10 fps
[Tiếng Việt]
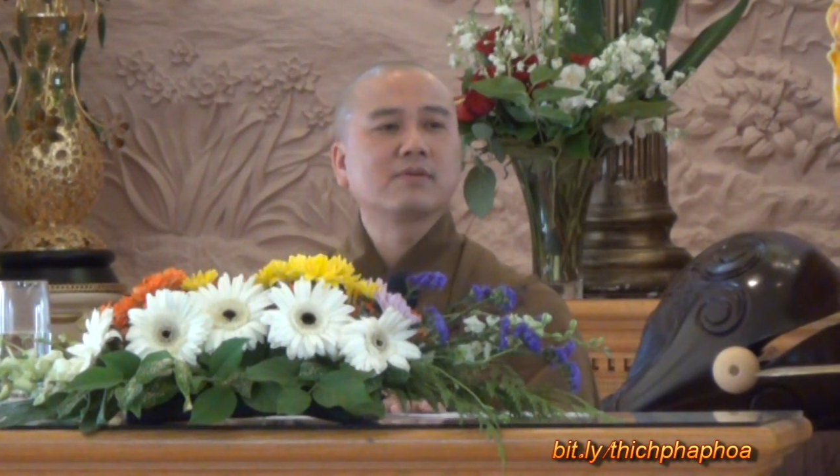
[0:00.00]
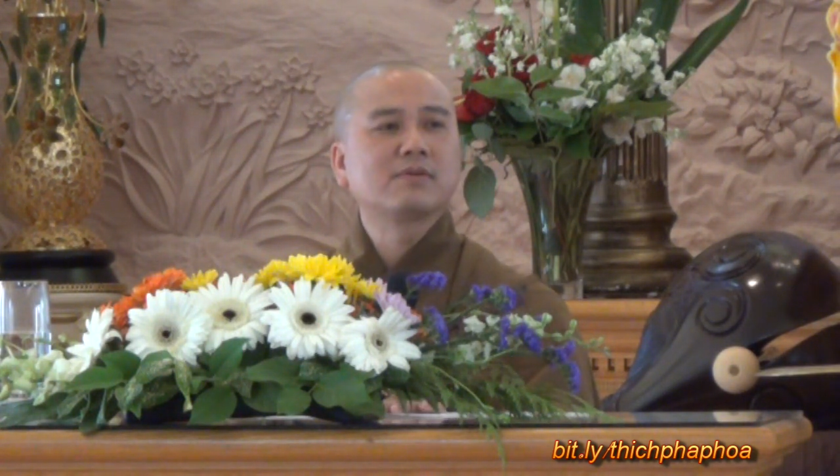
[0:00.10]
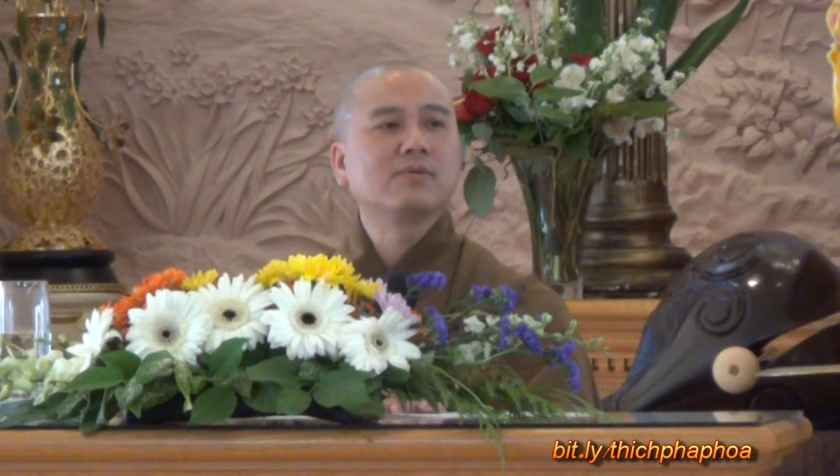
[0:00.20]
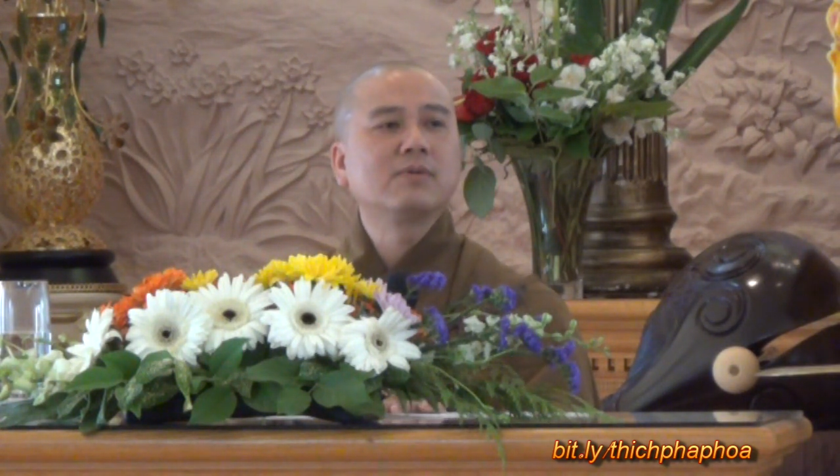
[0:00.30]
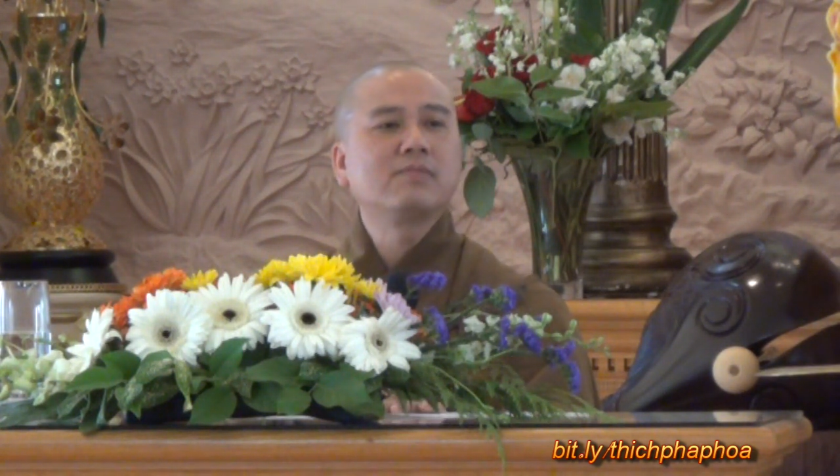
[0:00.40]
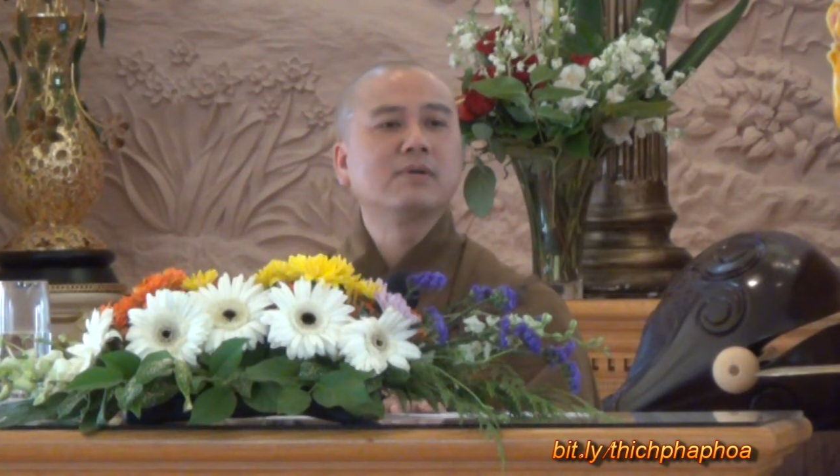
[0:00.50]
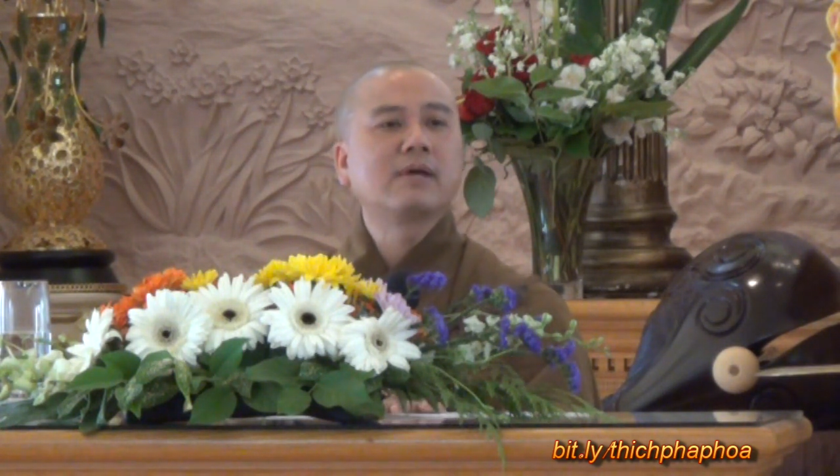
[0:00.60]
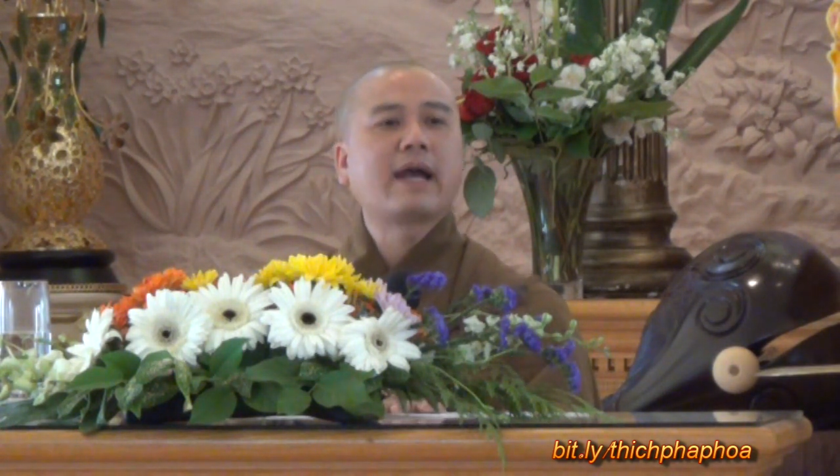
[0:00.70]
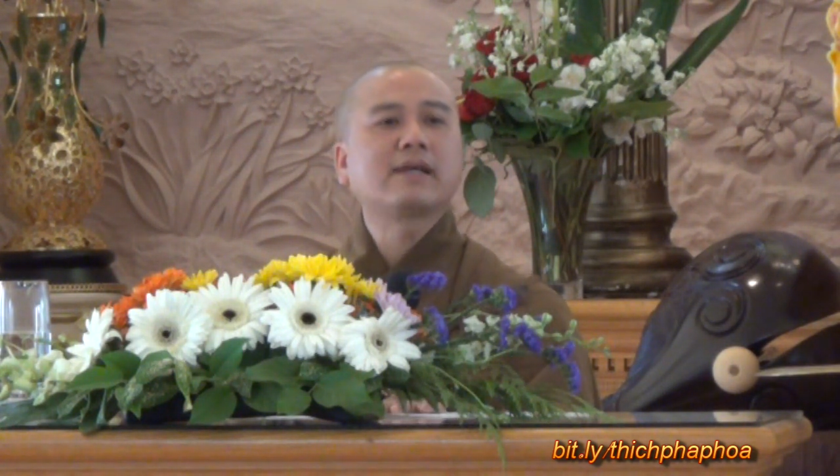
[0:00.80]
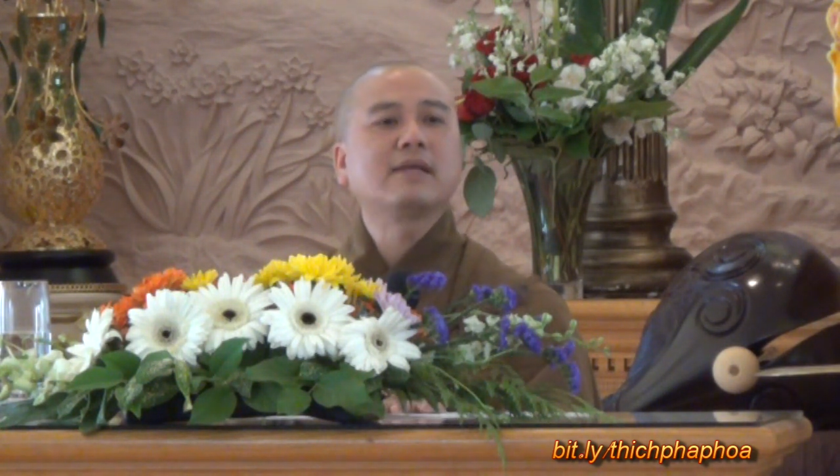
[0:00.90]
tôi không được
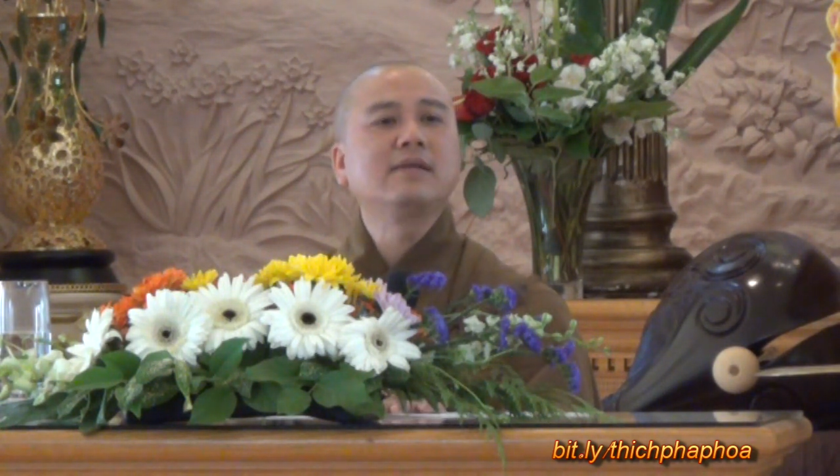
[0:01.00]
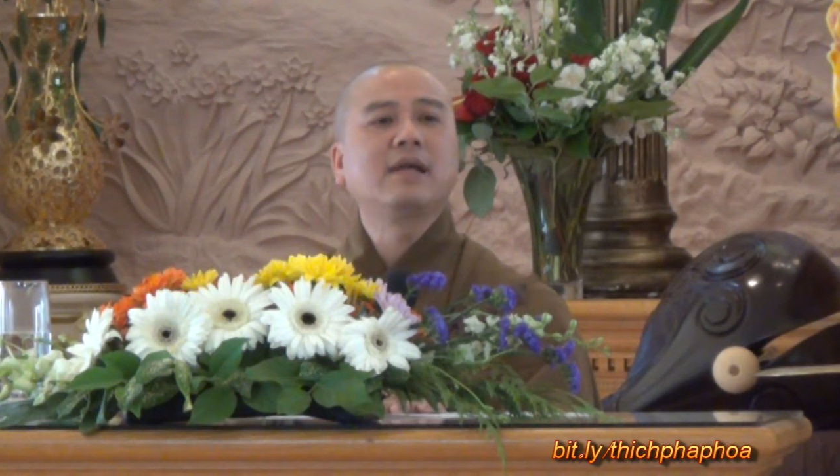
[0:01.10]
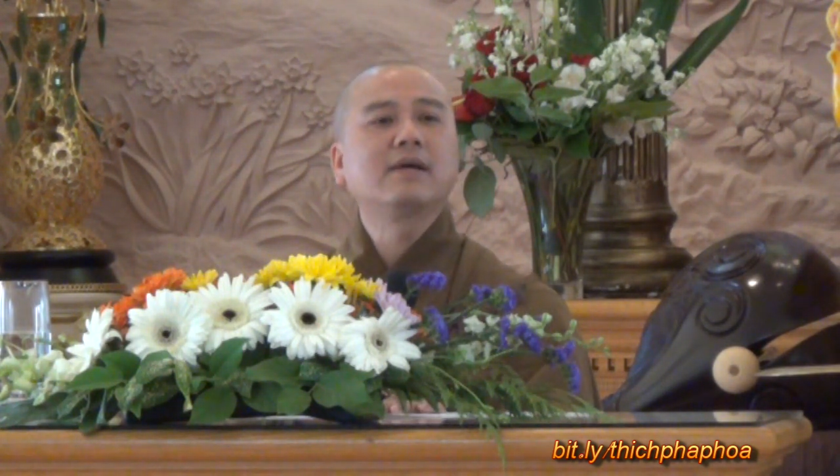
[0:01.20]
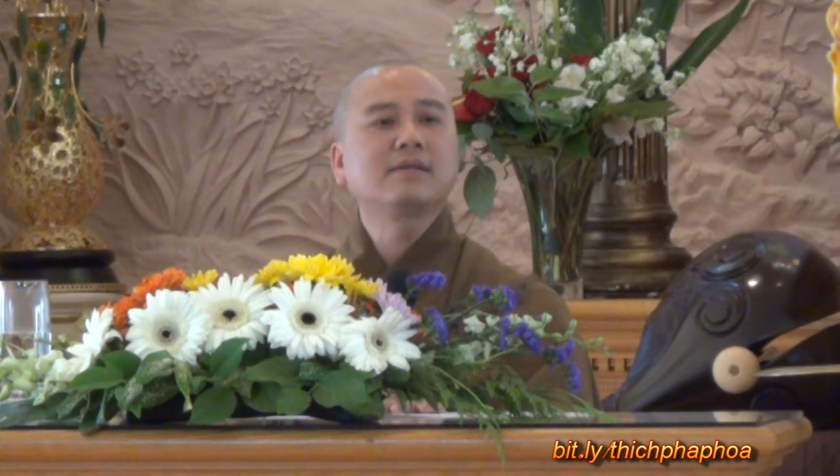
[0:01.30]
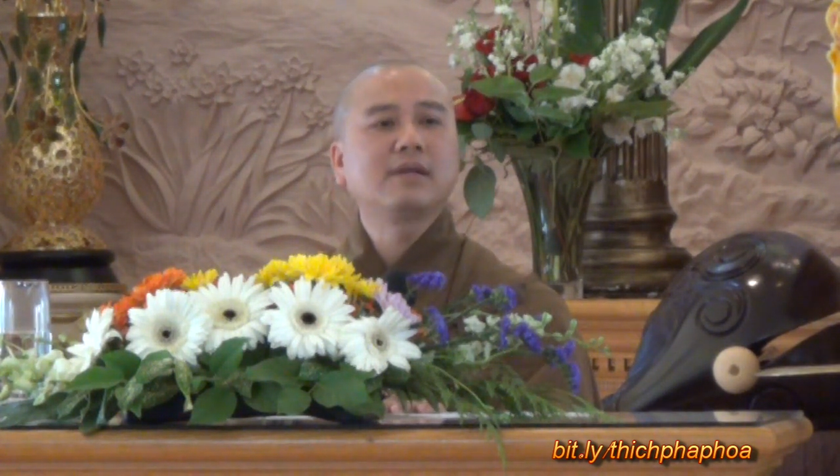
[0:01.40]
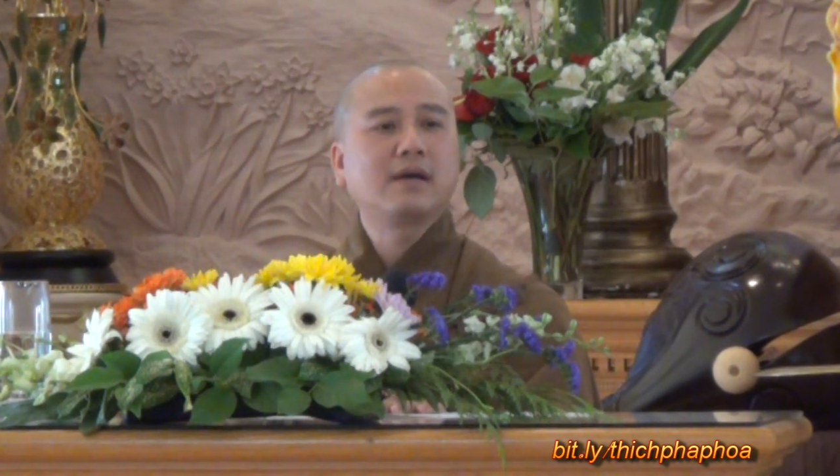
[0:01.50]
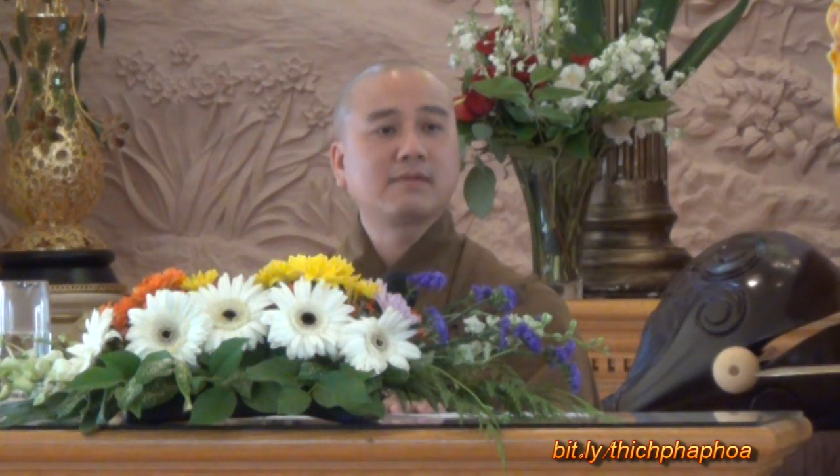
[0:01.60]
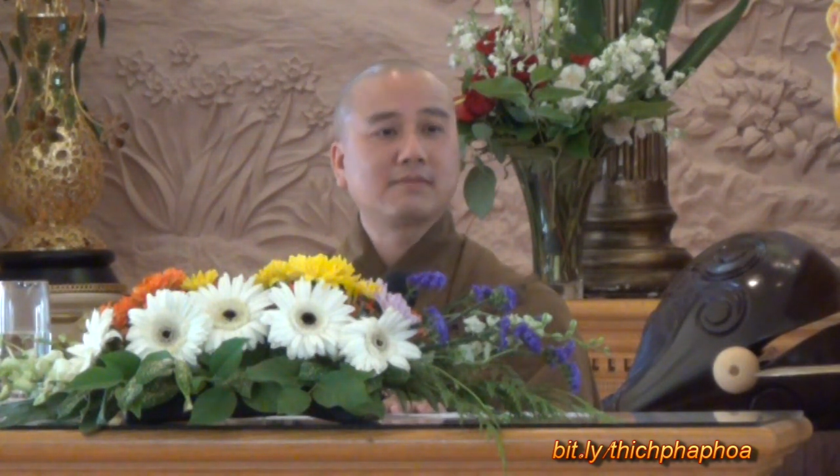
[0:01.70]
ai chỉ dẫn gì hết